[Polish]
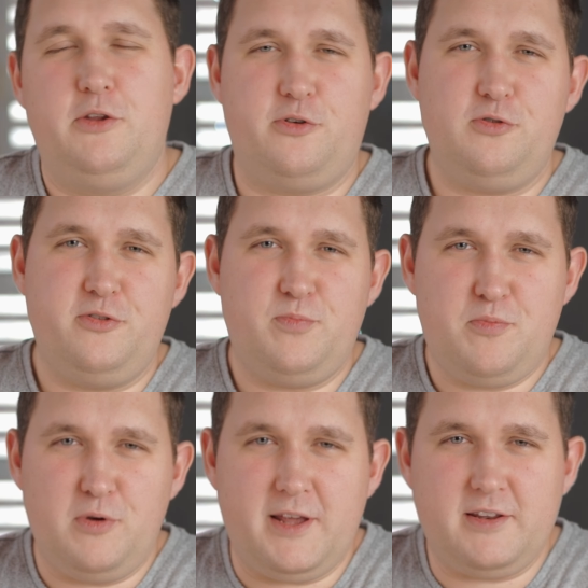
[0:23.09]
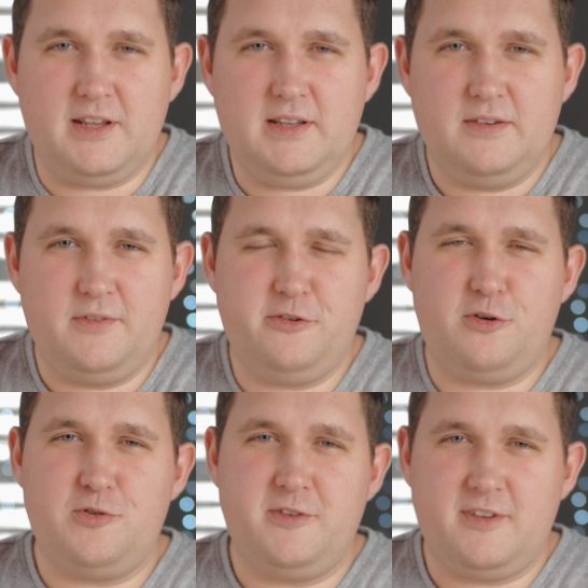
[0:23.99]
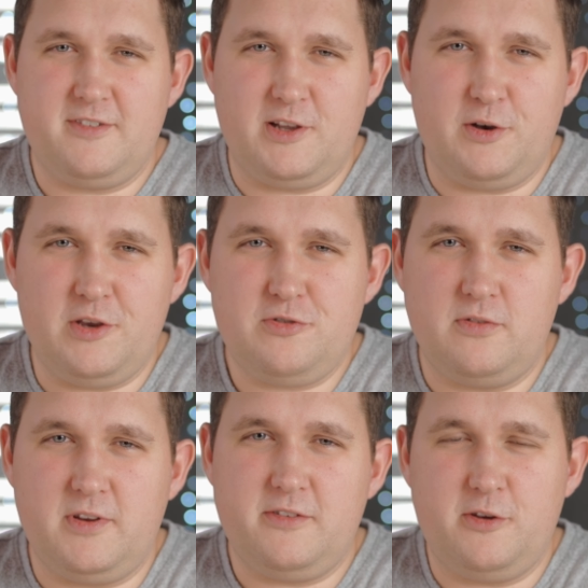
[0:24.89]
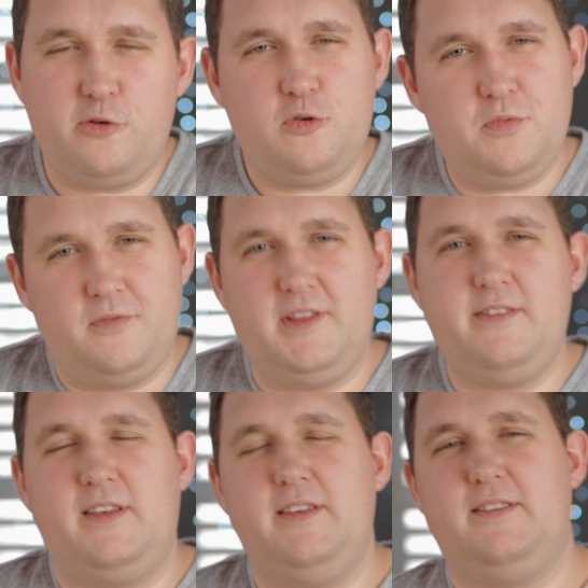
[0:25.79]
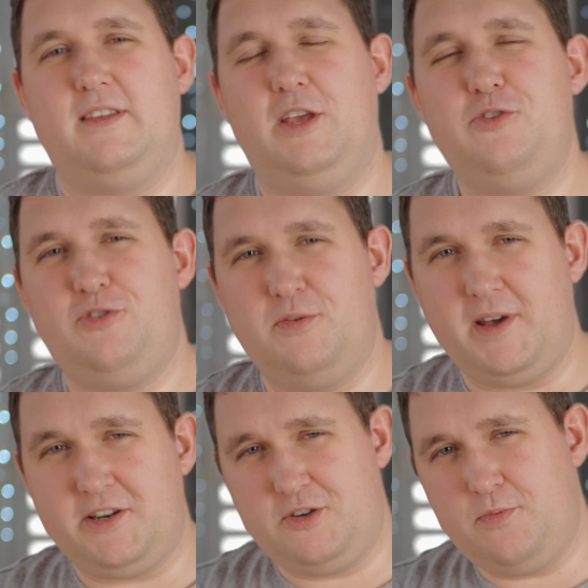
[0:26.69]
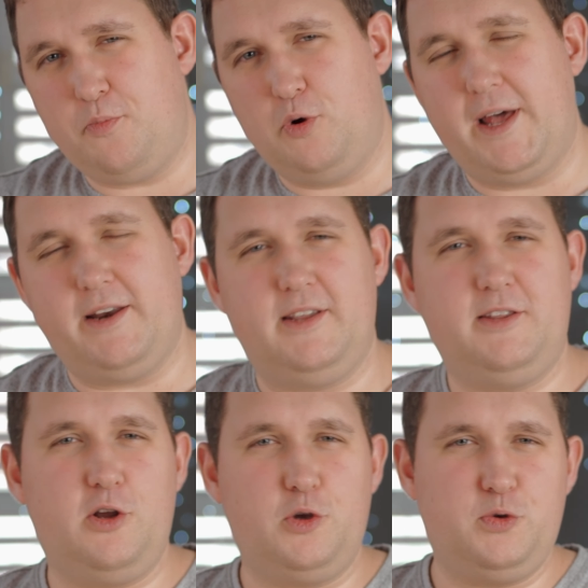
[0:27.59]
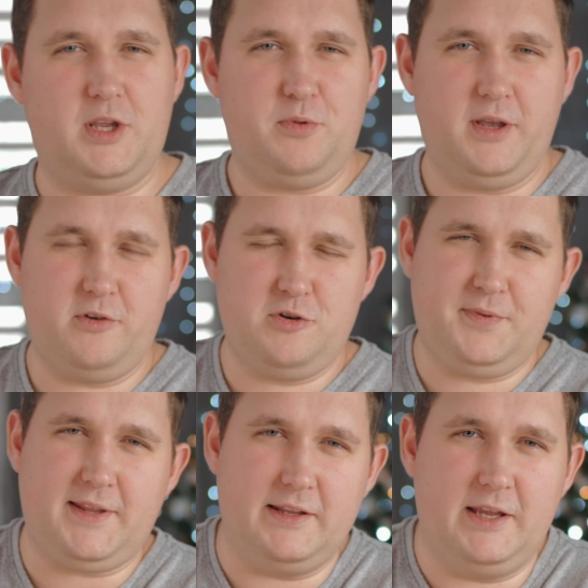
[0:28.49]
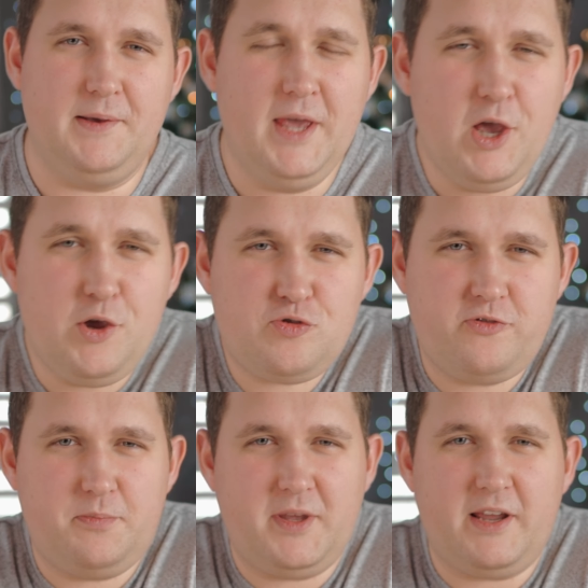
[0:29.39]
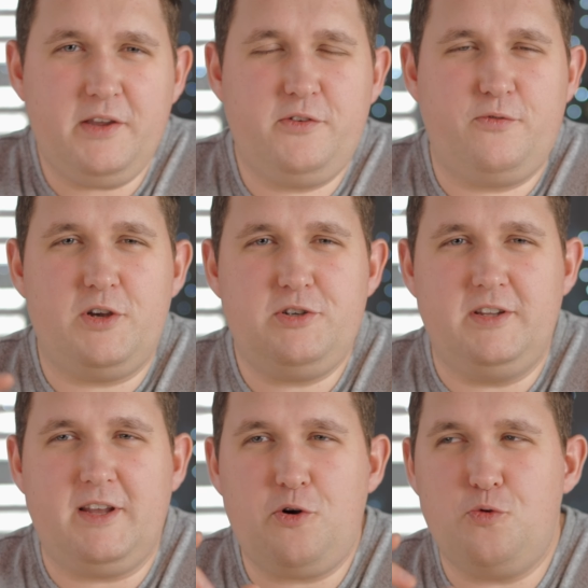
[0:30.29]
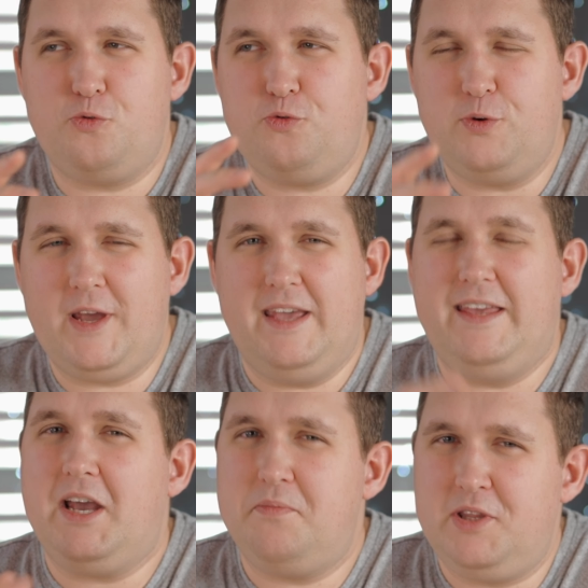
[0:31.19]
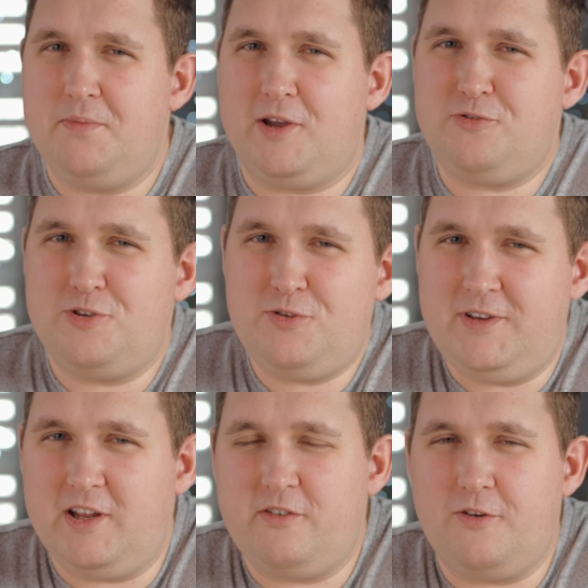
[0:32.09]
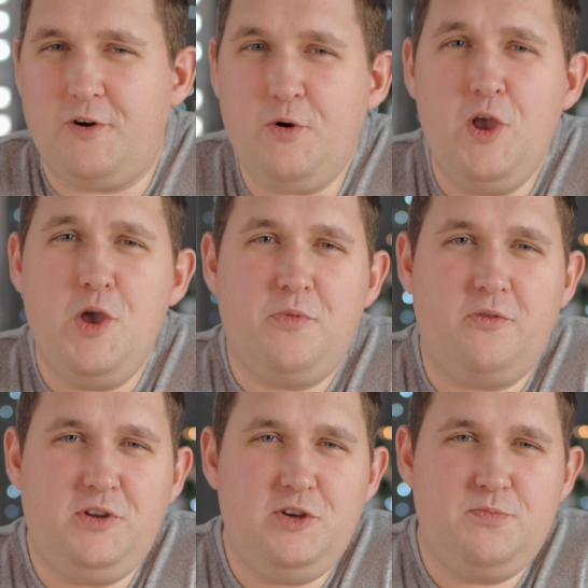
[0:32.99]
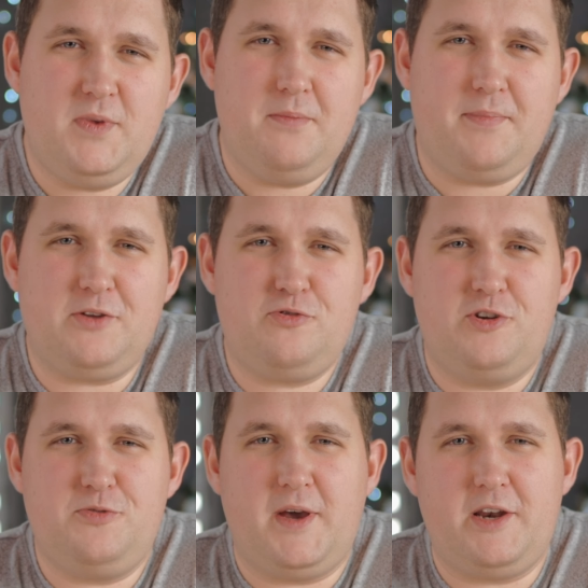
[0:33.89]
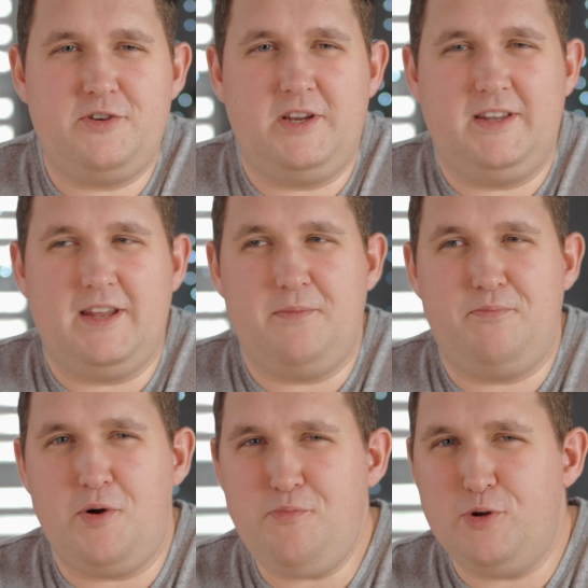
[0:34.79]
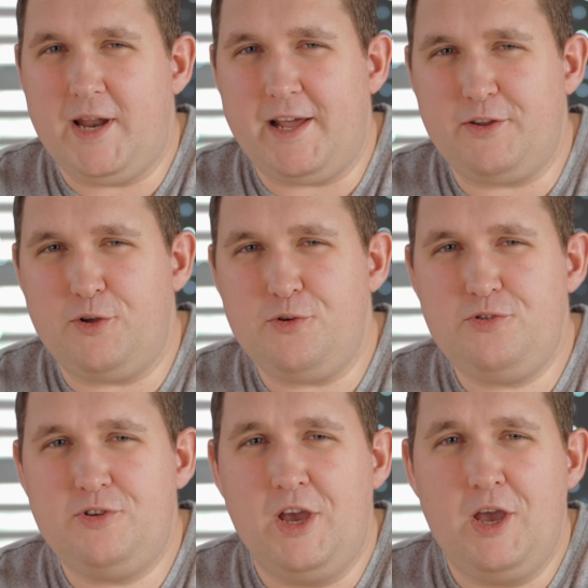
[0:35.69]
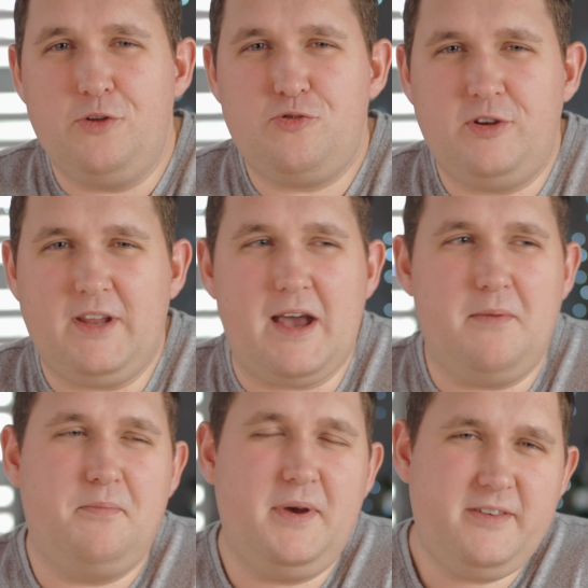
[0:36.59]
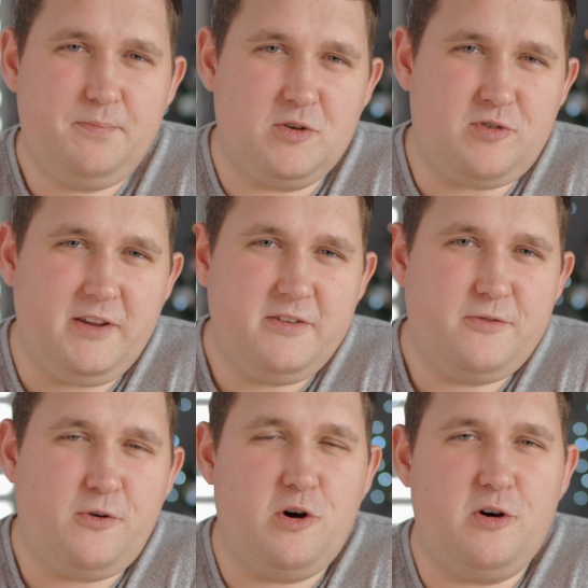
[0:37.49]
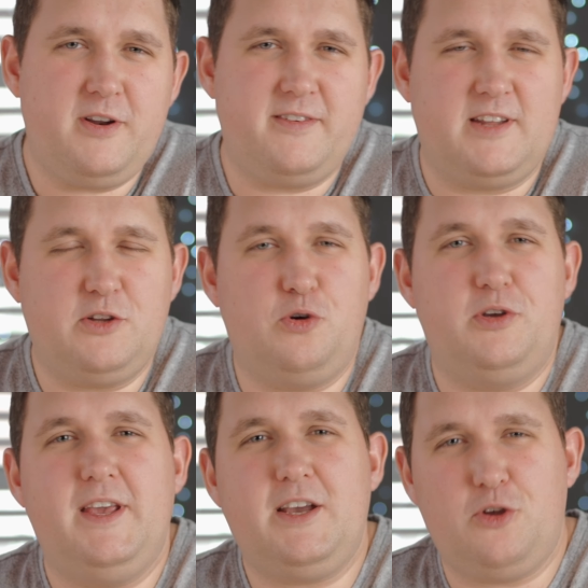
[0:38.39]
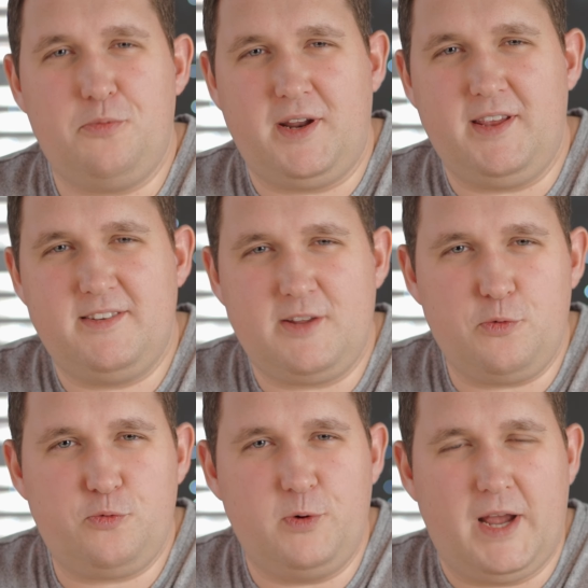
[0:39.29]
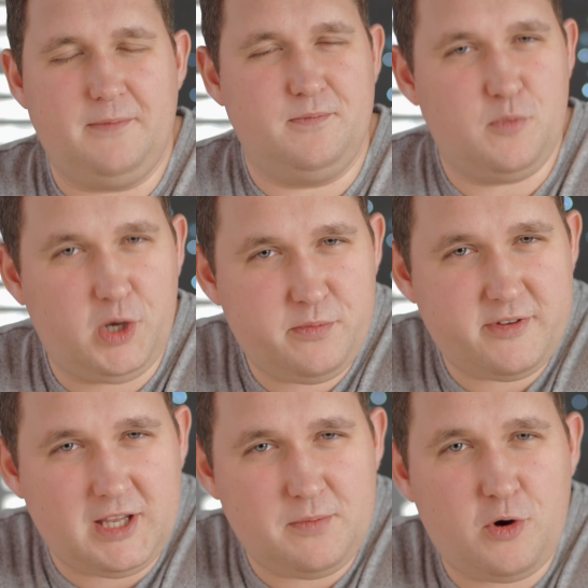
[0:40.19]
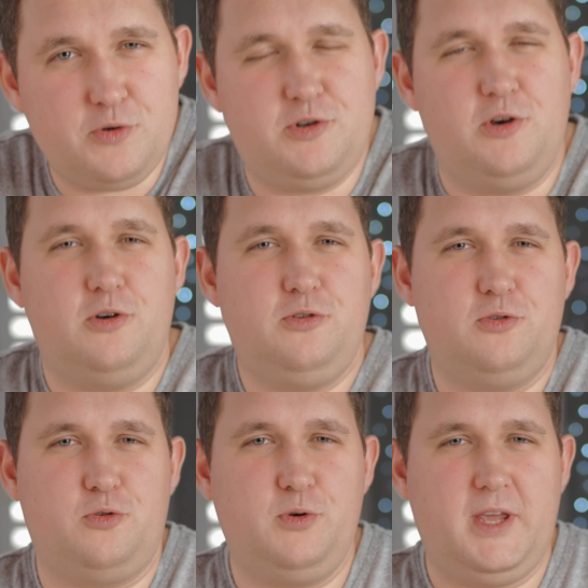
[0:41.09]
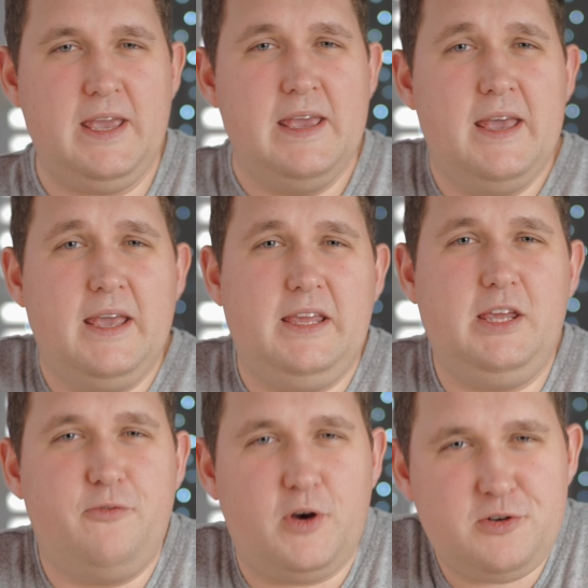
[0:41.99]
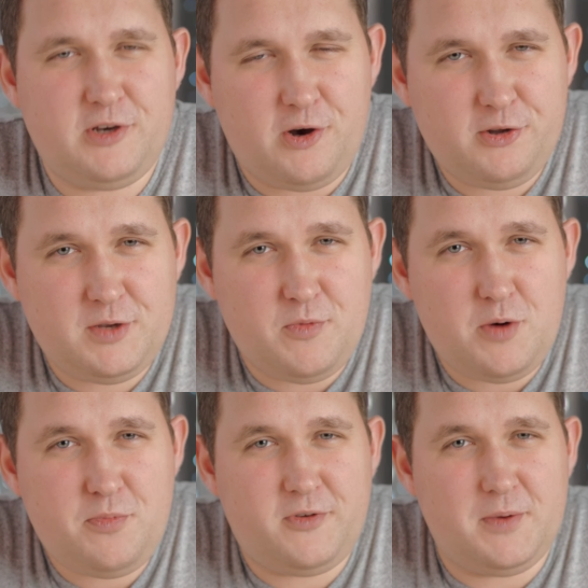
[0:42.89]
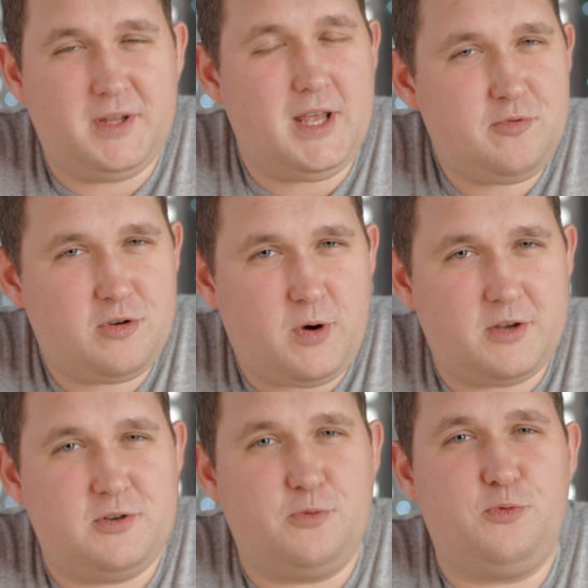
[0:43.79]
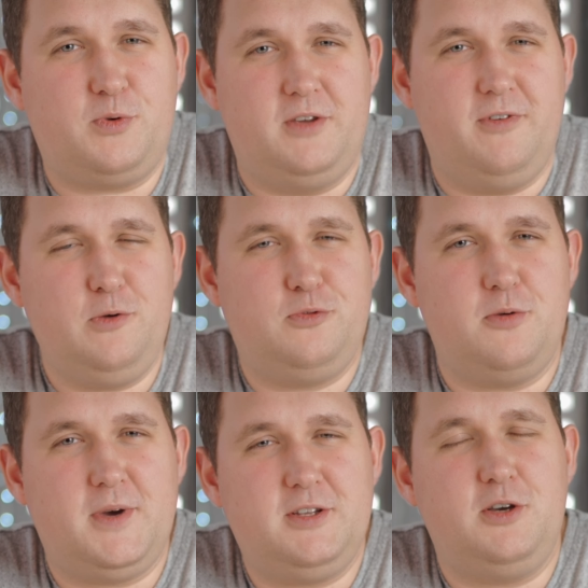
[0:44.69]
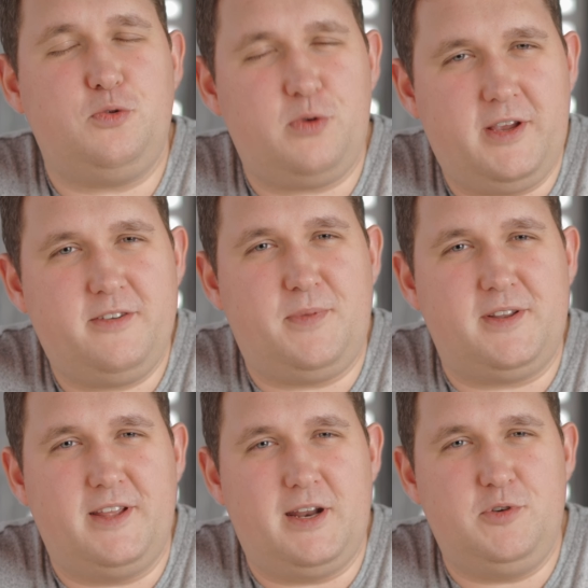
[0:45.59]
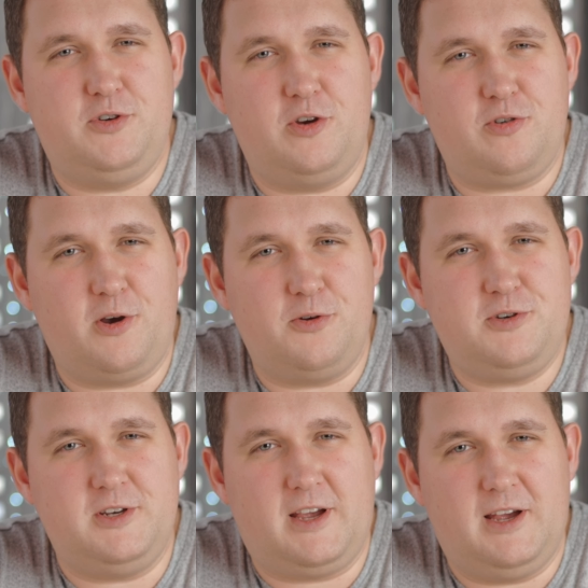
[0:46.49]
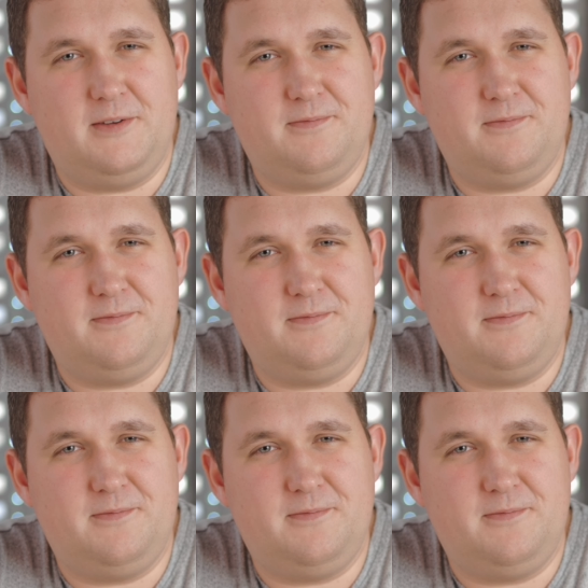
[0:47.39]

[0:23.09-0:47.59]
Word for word: Coś jest popularne, więc korzysta z tego jeszcze więcej osób, więc jest jeszcze bardziej popularne. Tylko tutaj pojawia się pytanie, czy wybierając właśnie taką usługę, jakby nie patrzeć finansową, powinniśmy patrzeć bardziej na popularność, czy na bezpieczeństwo oraz na to, jak dobra jest ta usługa. Moim zdaniem chodzi o to drugie i właśnie o tym opowiemy na przykładzie usługi Walutomat, która jest partnerem dzisiejszego odcinka.